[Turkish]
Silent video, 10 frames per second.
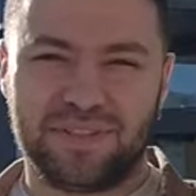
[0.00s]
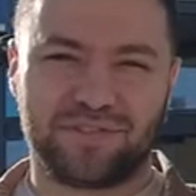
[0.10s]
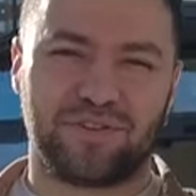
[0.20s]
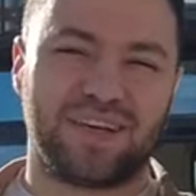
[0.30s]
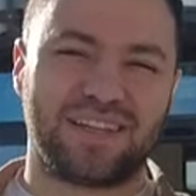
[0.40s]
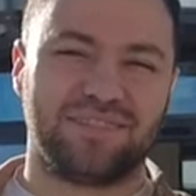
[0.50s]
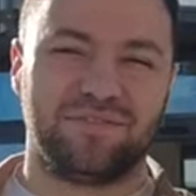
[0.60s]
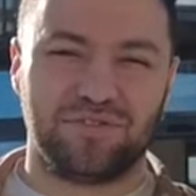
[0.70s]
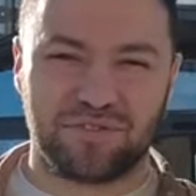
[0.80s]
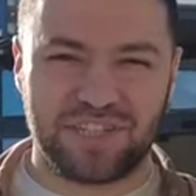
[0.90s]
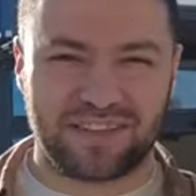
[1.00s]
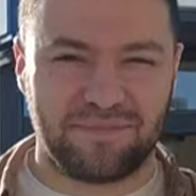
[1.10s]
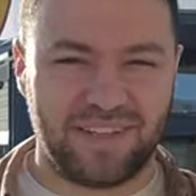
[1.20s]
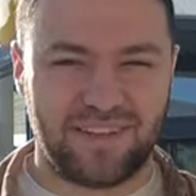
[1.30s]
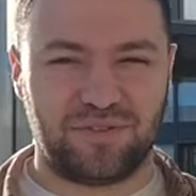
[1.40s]
Bir story attım video
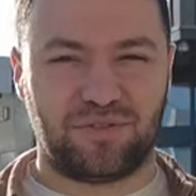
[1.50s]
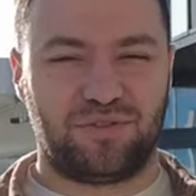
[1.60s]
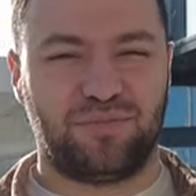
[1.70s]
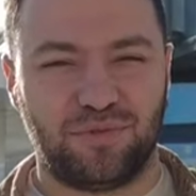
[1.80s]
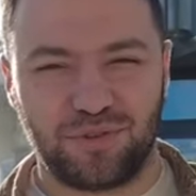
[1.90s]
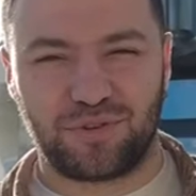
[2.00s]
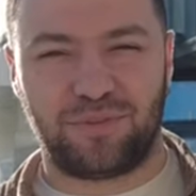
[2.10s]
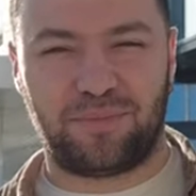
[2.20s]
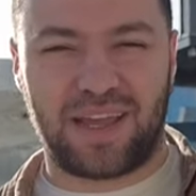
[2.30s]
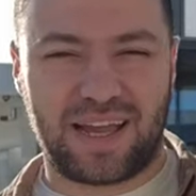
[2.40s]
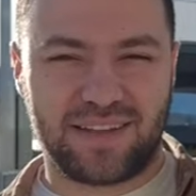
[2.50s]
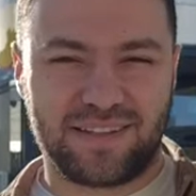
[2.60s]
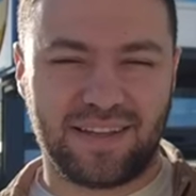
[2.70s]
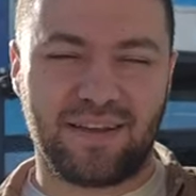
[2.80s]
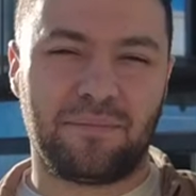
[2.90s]
çekmeye gidiyorum uygun bir
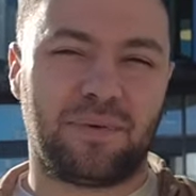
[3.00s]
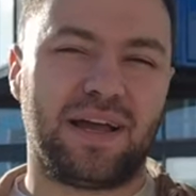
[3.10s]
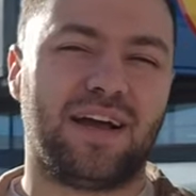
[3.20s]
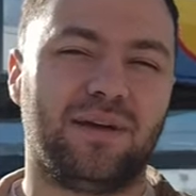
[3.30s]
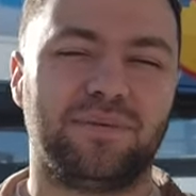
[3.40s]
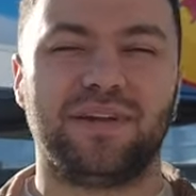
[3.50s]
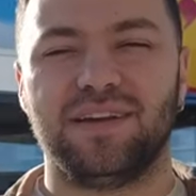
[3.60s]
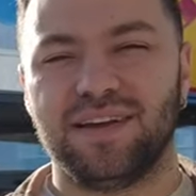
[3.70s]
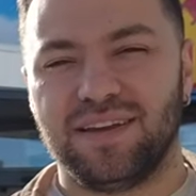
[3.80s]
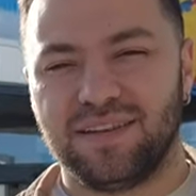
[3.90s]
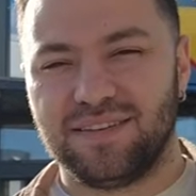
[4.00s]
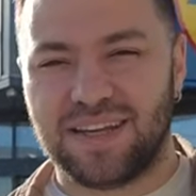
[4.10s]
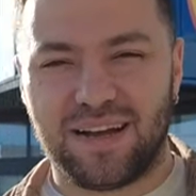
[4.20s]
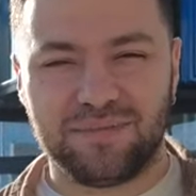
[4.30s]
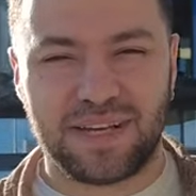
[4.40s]
yer diye. Bayağı bir
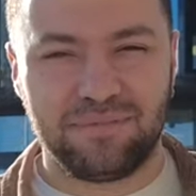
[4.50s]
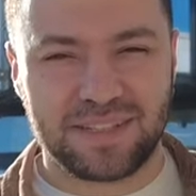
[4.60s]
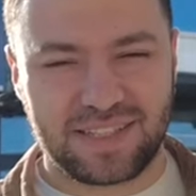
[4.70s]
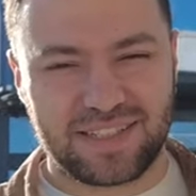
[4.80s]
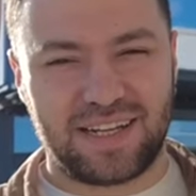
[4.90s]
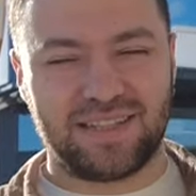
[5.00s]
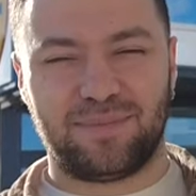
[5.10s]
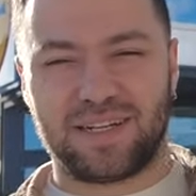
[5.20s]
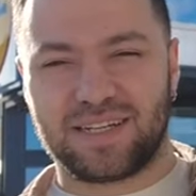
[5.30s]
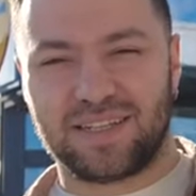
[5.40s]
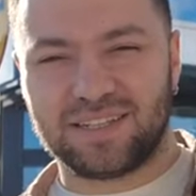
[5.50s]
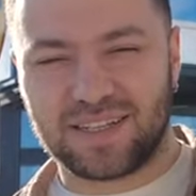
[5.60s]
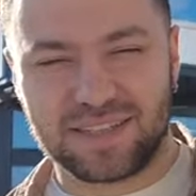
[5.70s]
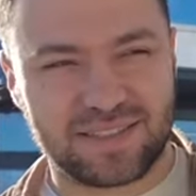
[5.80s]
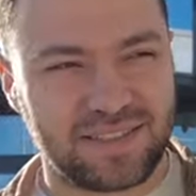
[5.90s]
DM'den mesaj aldım
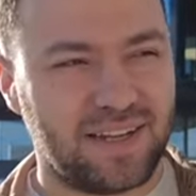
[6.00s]
arkadaşlar.